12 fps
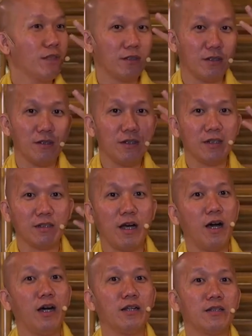ta tưởng là
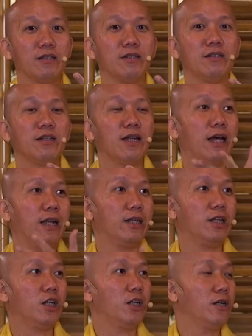thọ là tưởng là hành
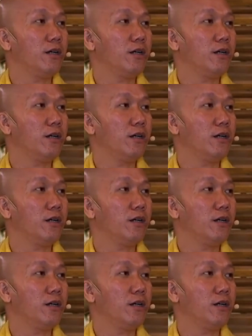nè